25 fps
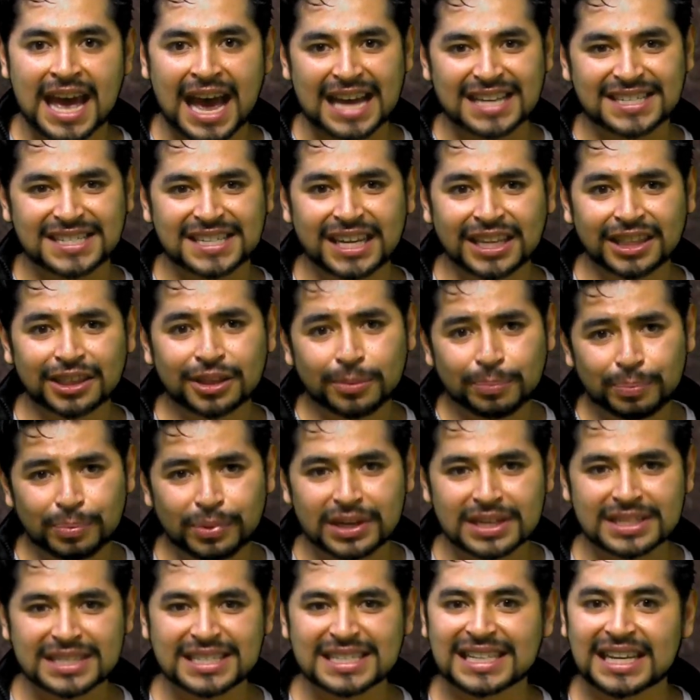Asiento
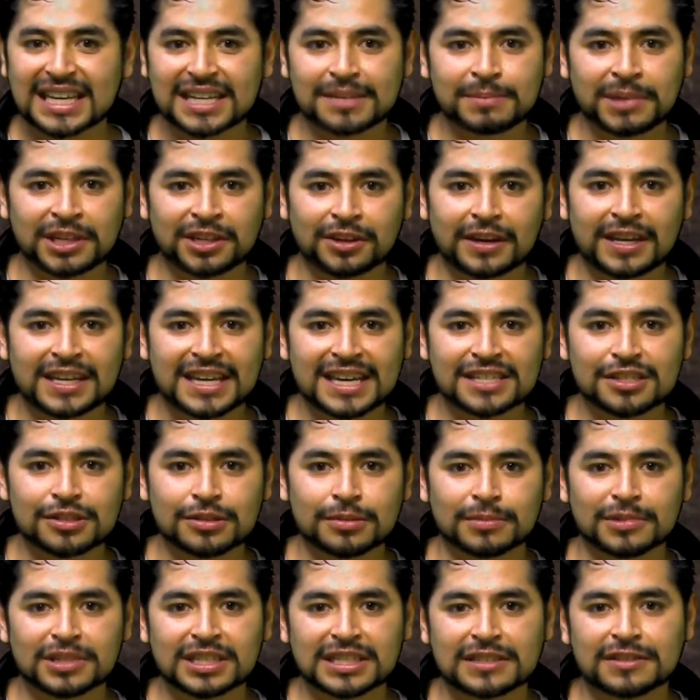pues, las minorías
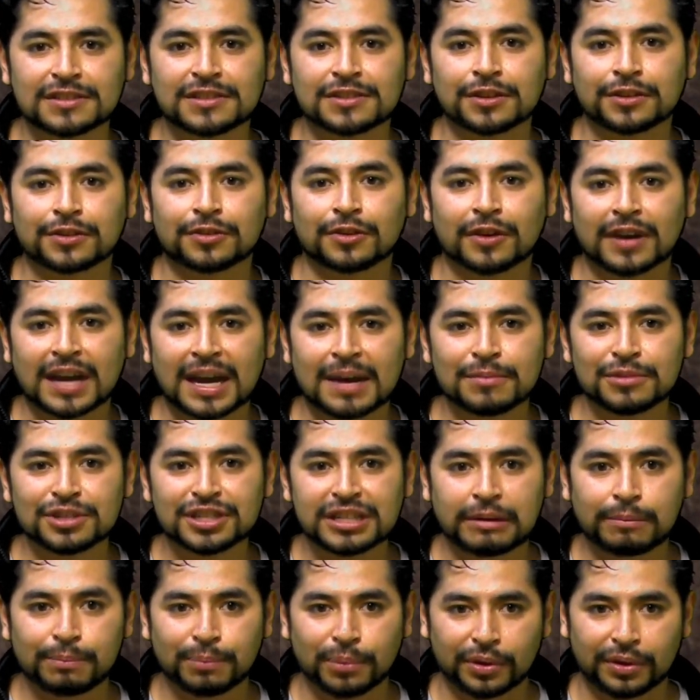somos los que
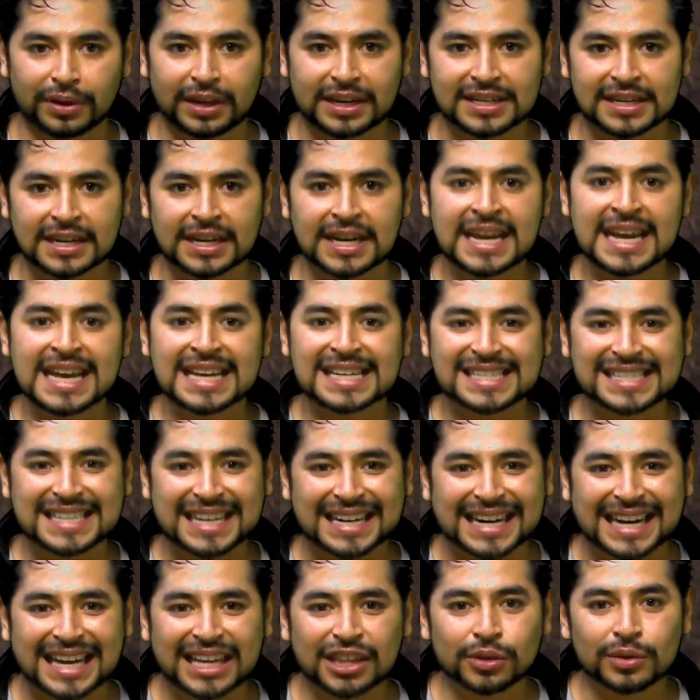otorgamos el poder,
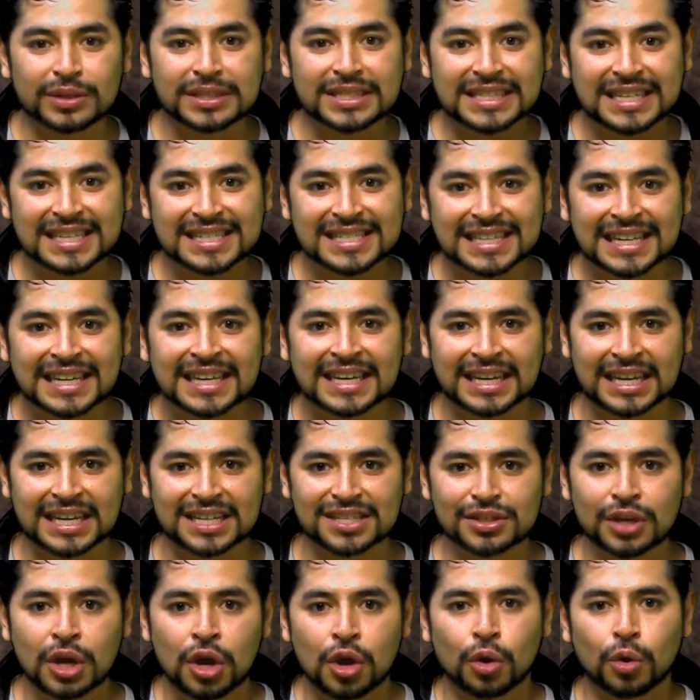cerrando estas
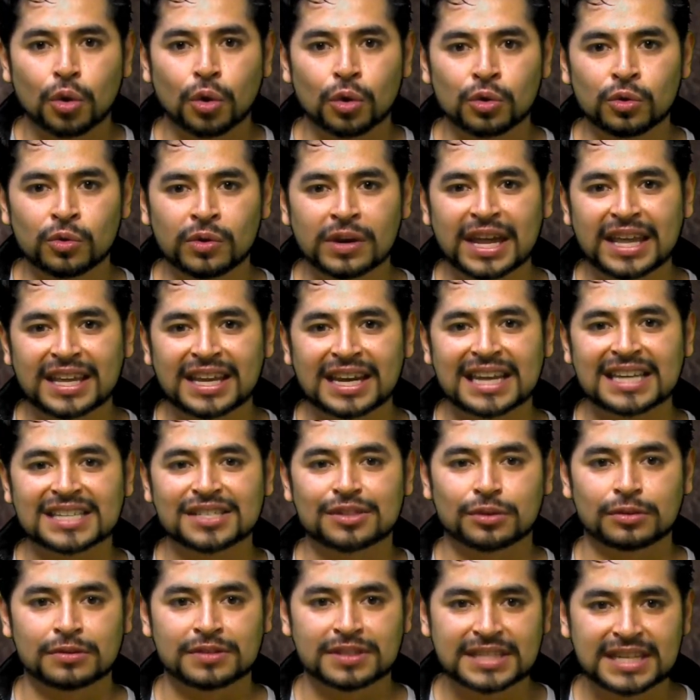líneas con una de
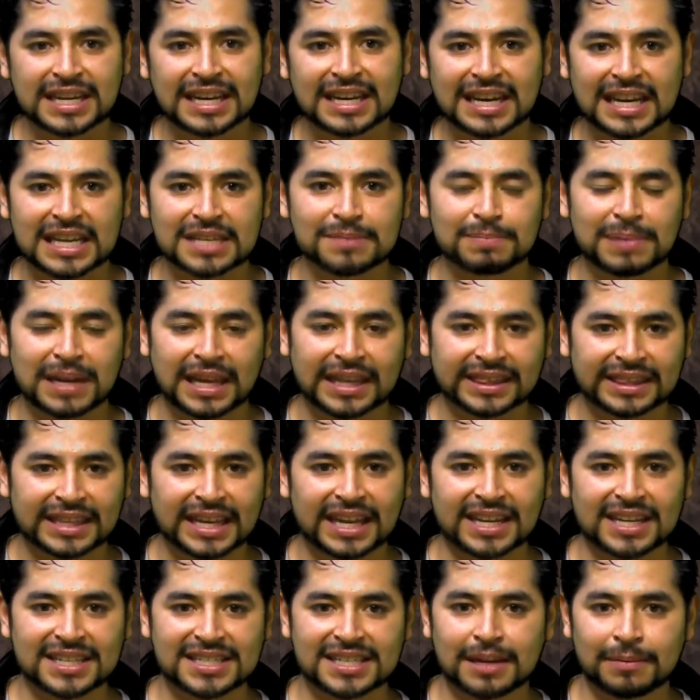las consignas
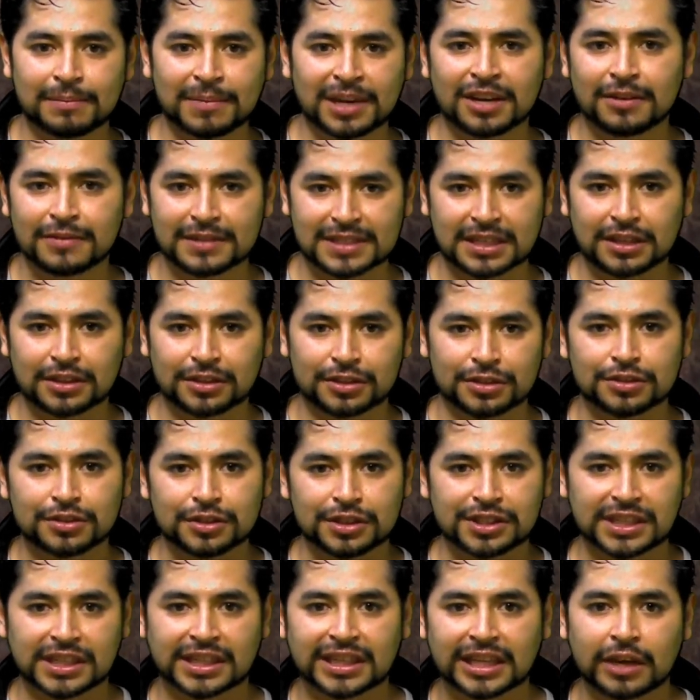planteadas en
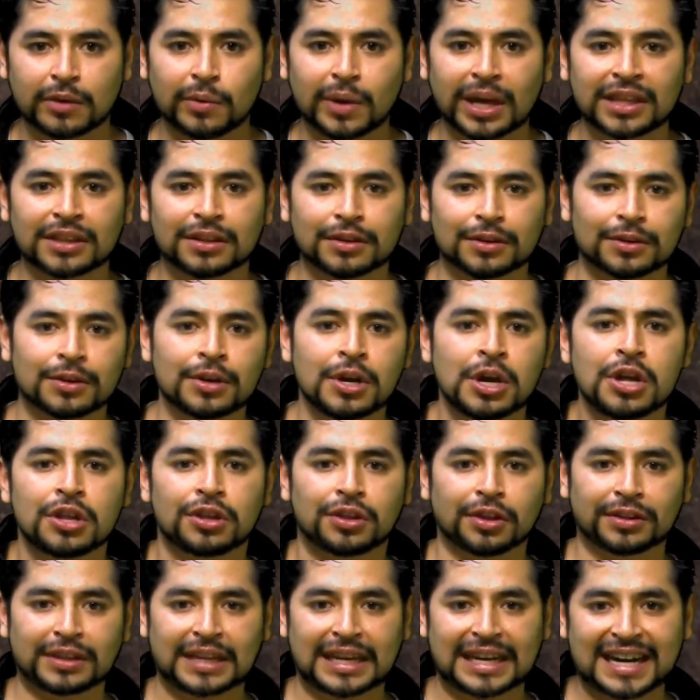1984,
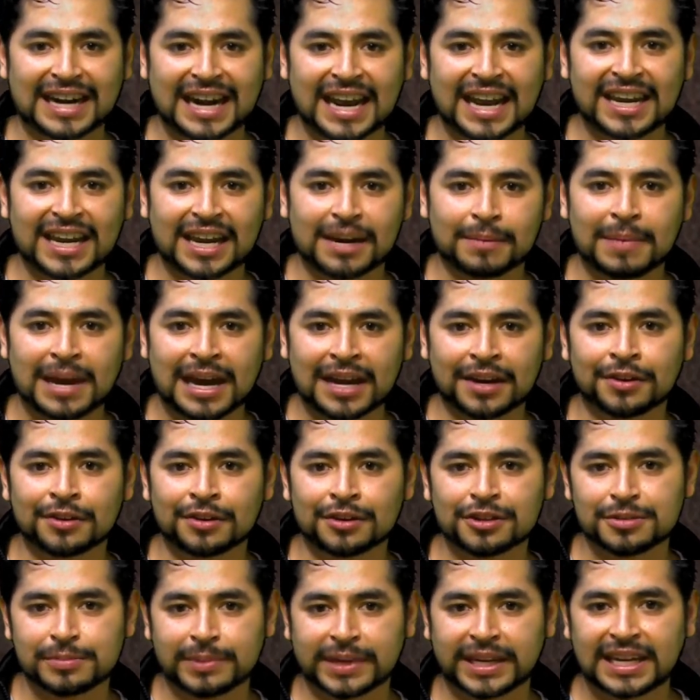donde el gran hermano
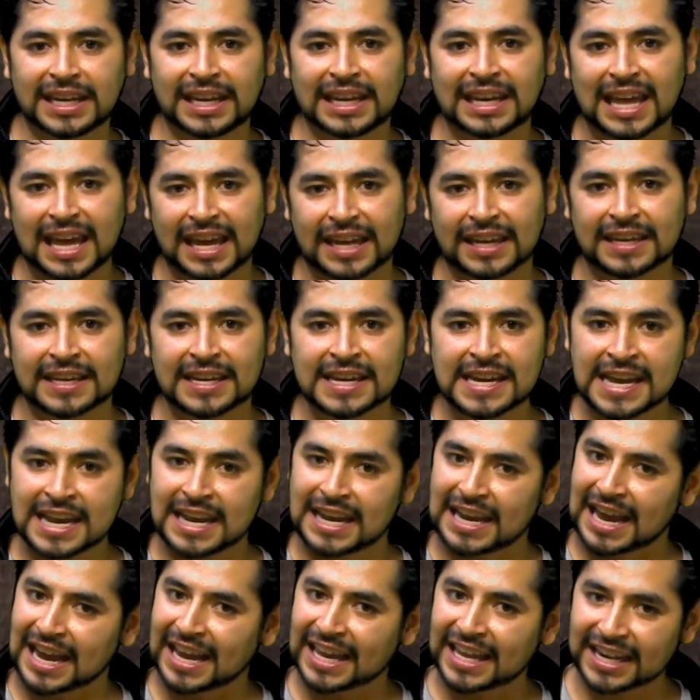nos vigila ahí.
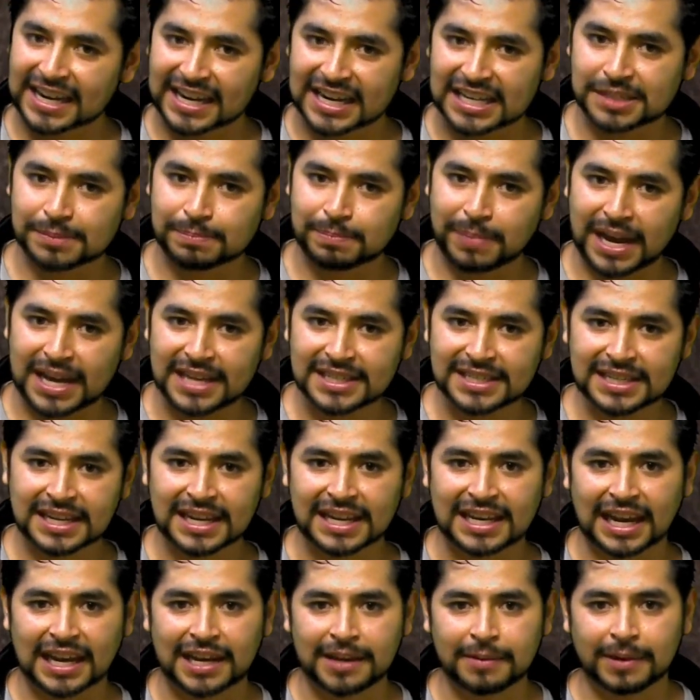La guerra es paz,
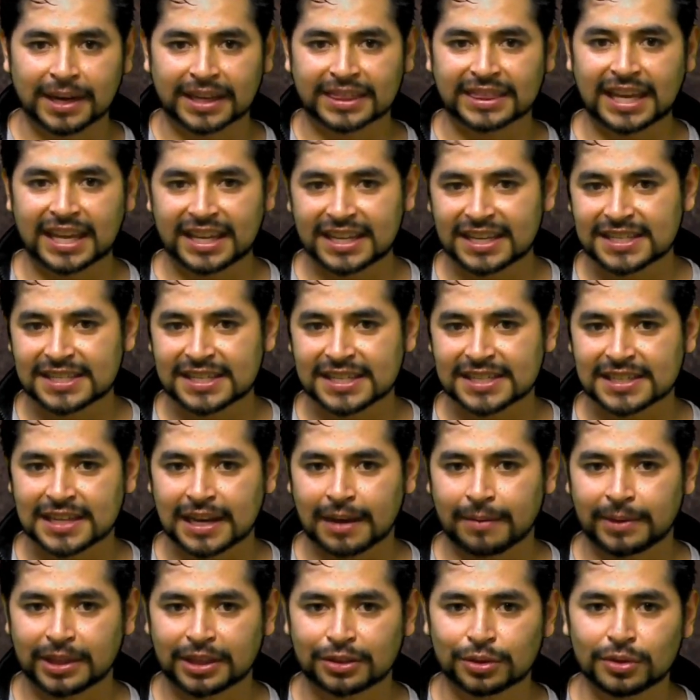la libertad es
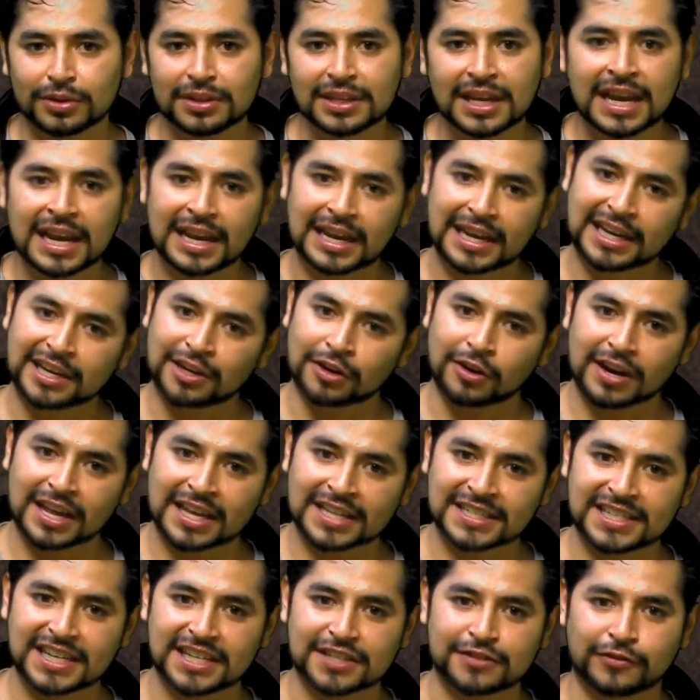esclavitud, la
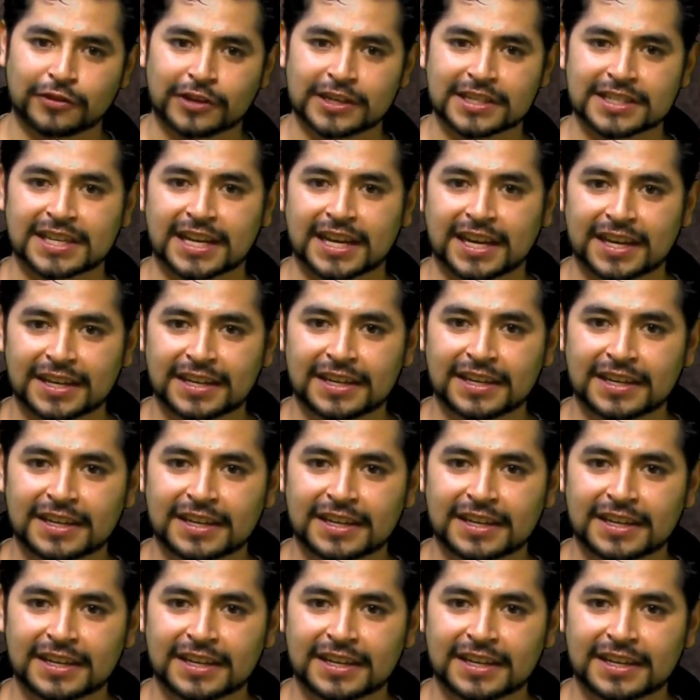ignorancia es fuerza.